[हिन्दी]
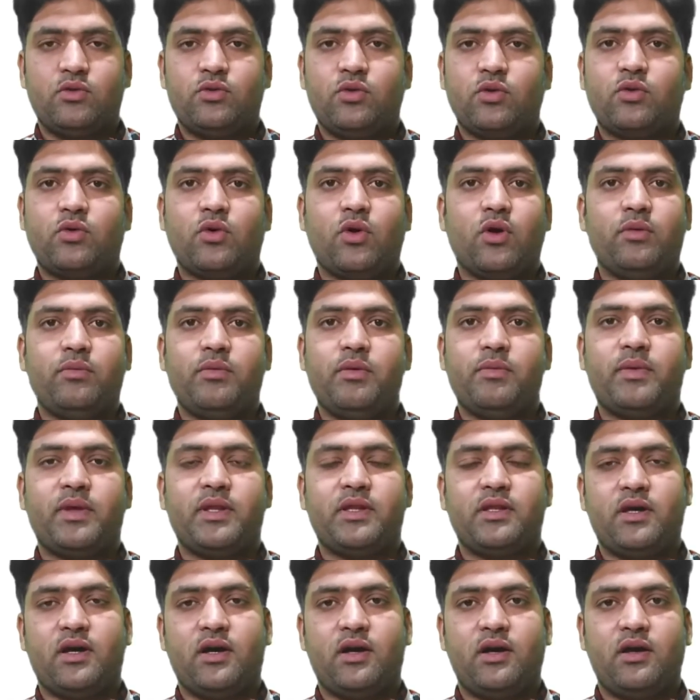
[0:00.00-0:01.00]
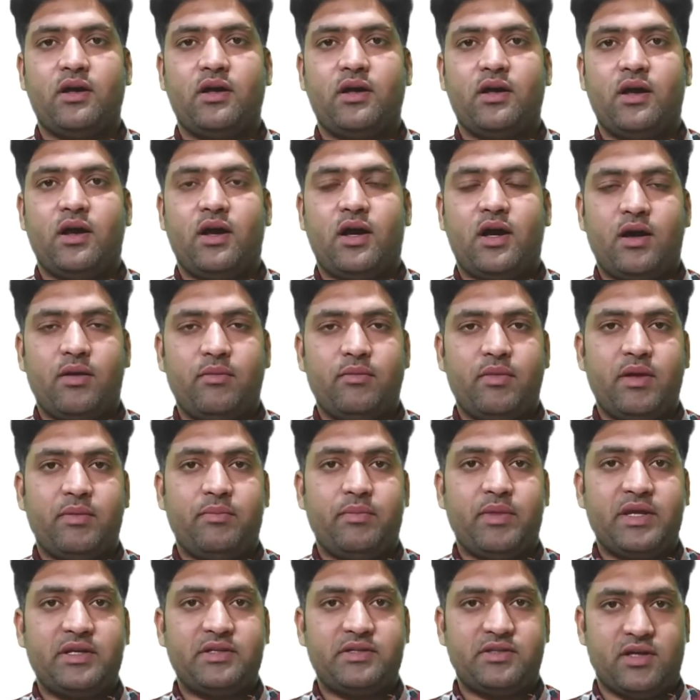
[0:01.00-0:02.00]
तो कोई भी बंदा हमें
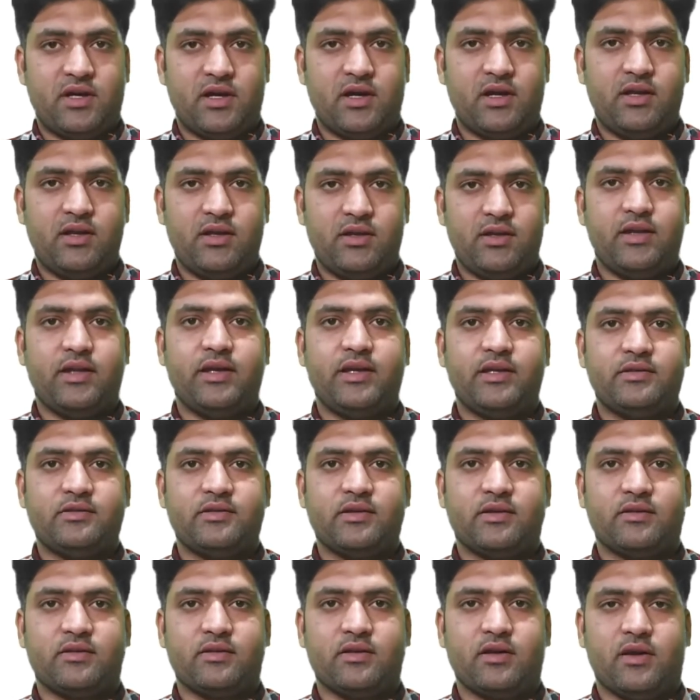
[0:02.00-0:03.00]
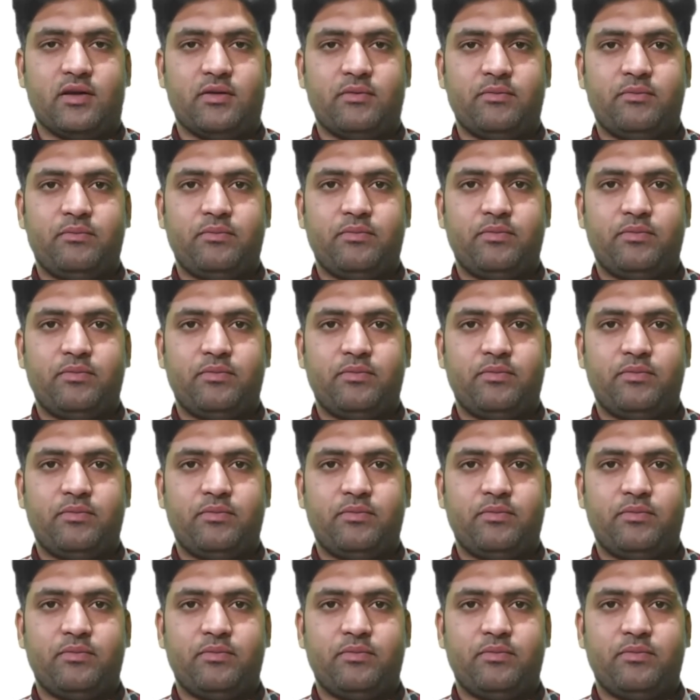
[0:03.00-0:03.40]
पहचान नहीं सकता